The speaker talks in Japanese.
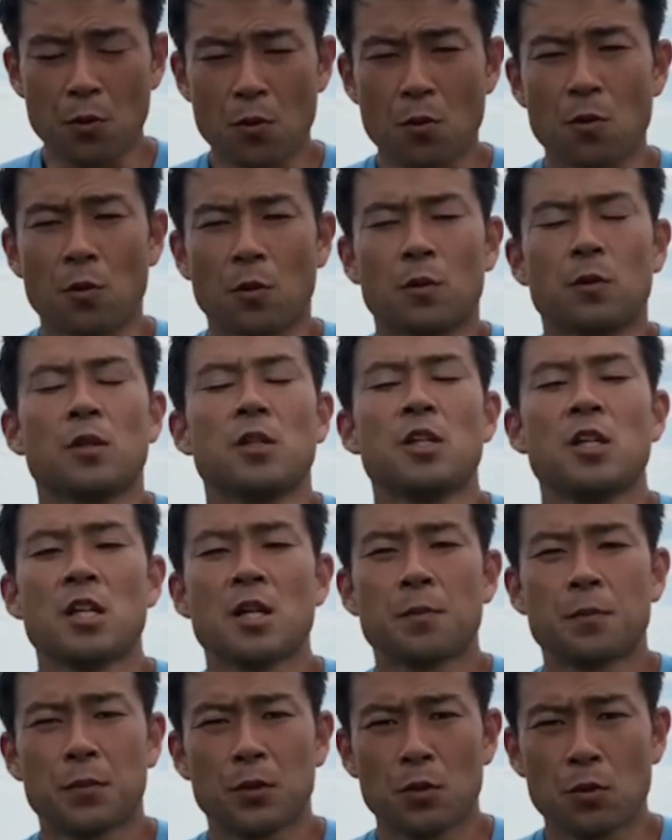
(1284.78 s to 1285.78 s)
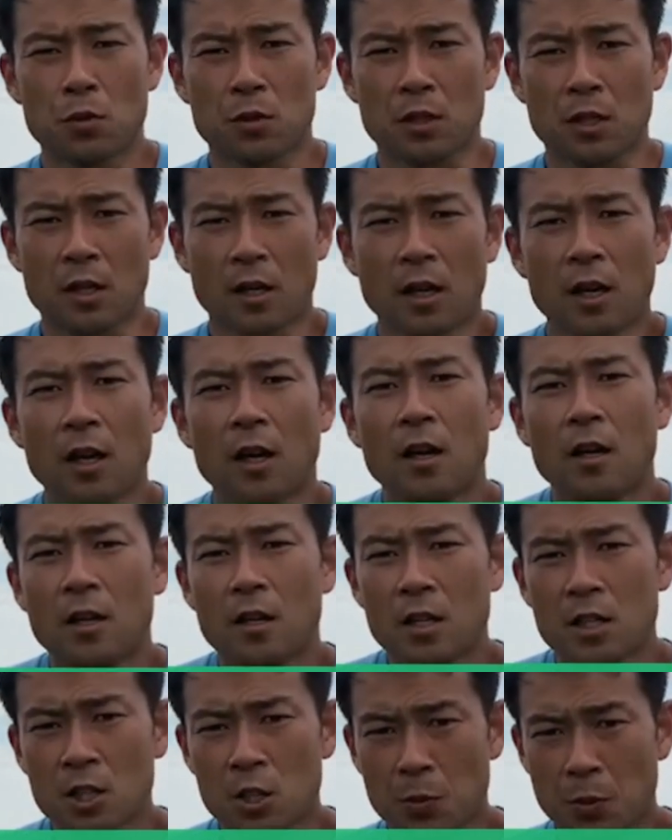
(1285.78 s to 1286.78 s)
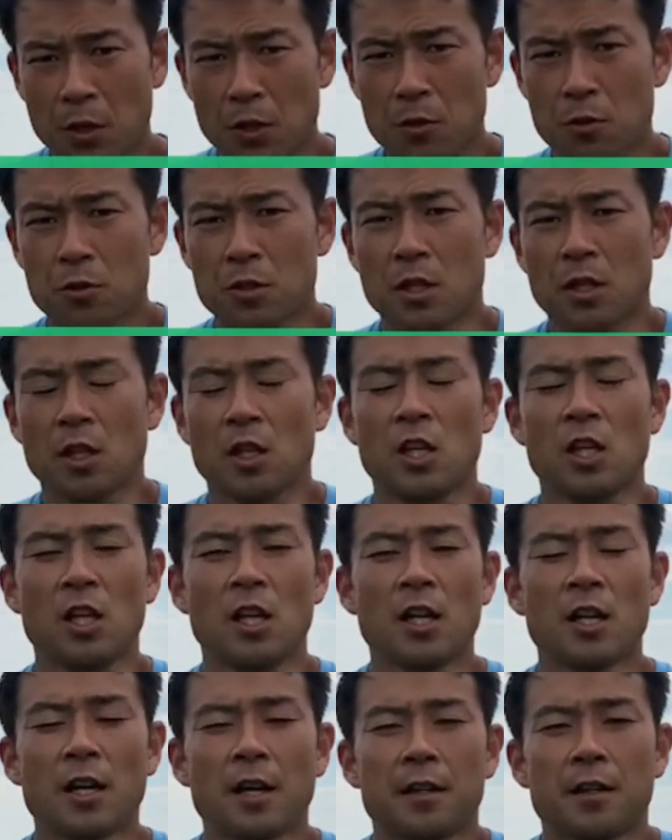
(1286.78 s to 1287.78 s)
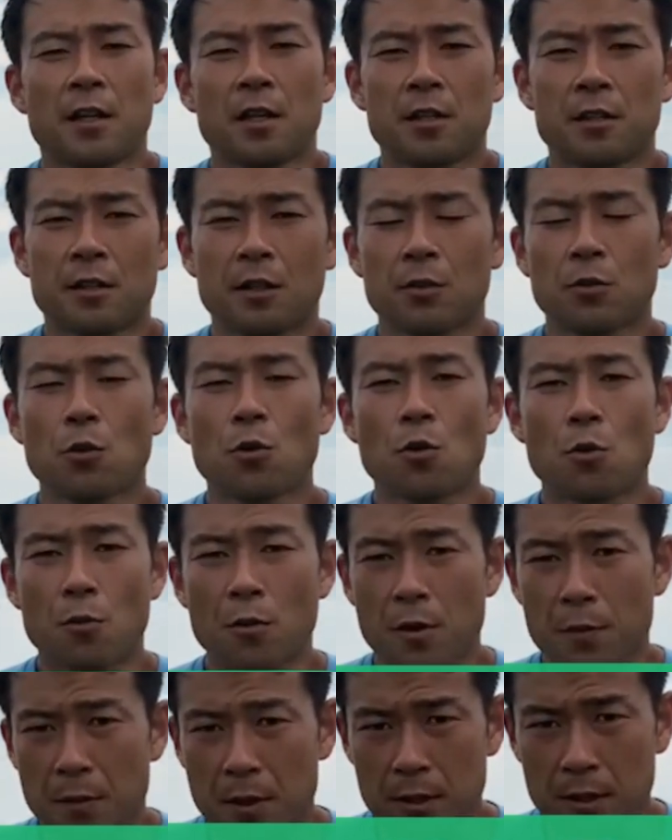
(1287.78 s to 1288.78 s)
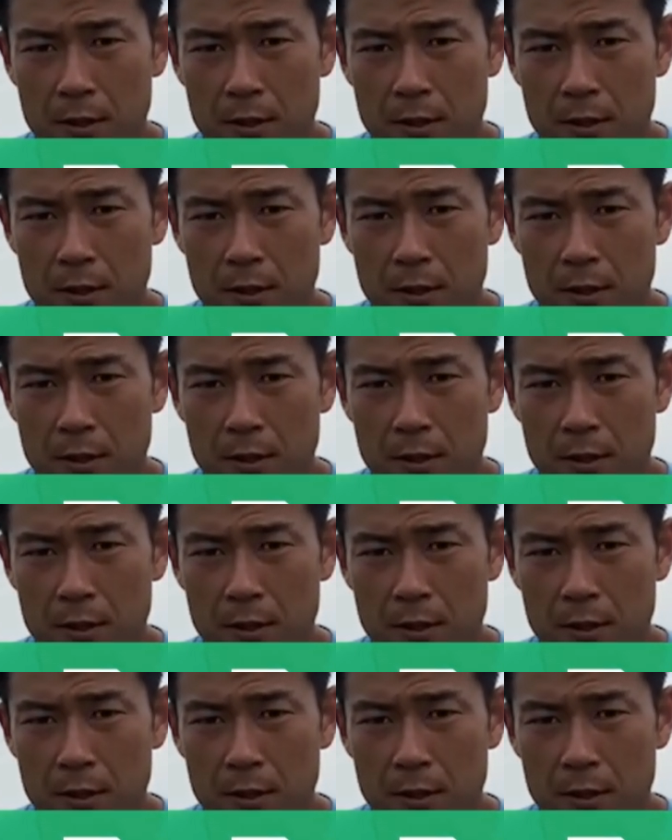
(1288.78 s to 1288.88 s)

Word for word: のニーアップ動作から、スプリント動作に切り替えていきたいと思いま